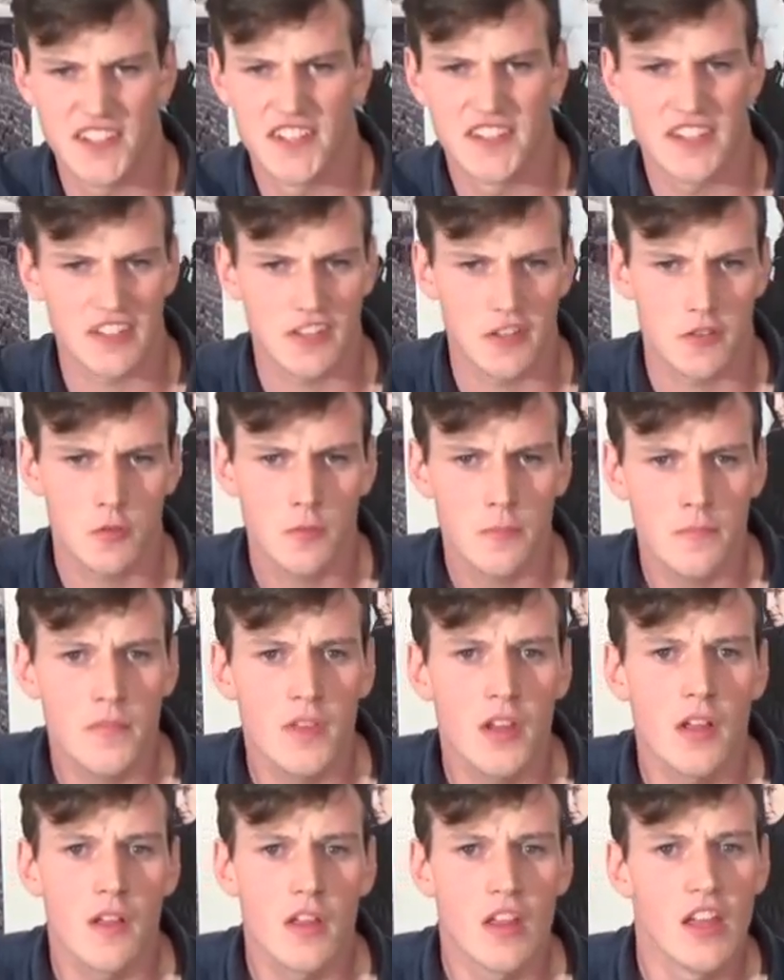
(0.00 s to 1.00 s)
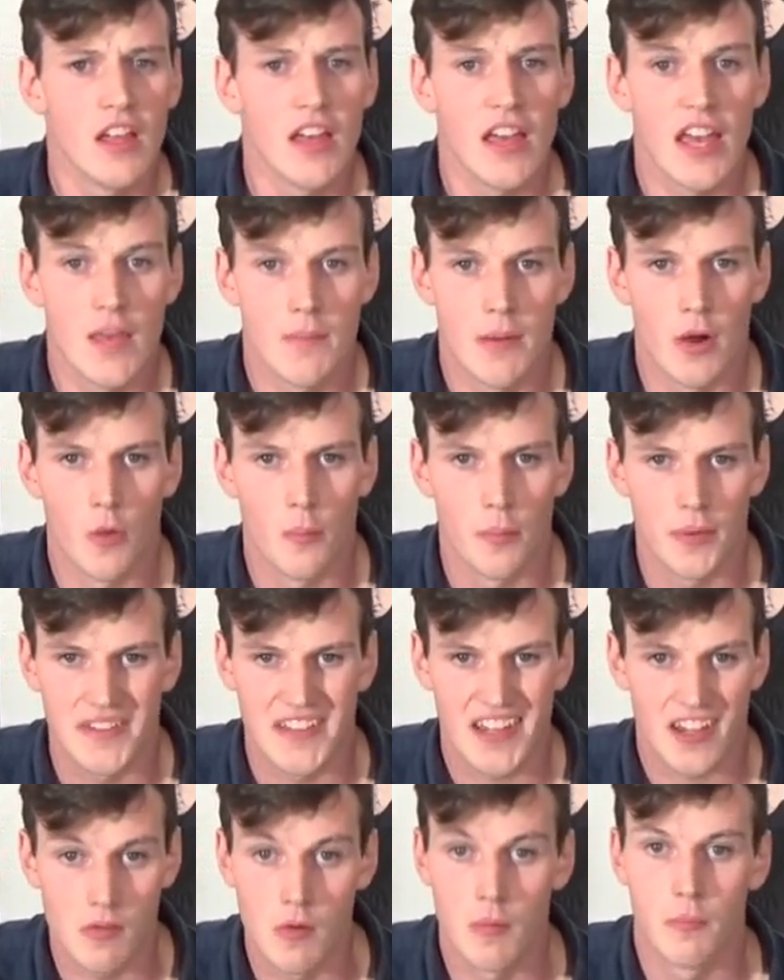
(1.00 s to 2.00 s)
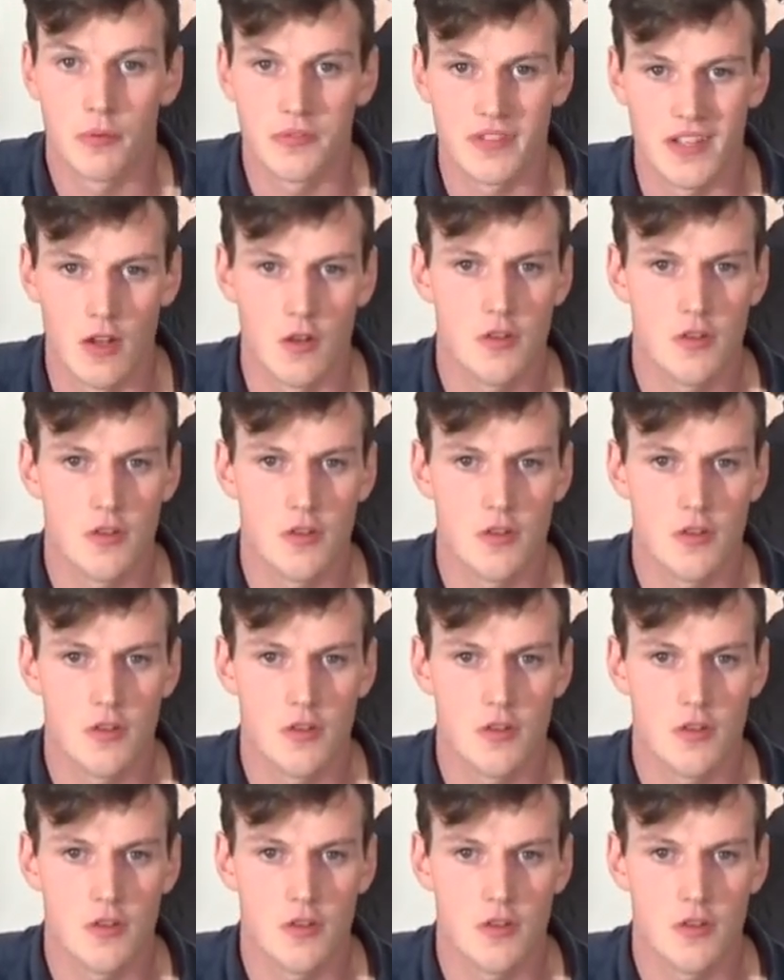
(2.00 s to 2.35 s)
dissertations, eh ben on peut carrément pousser la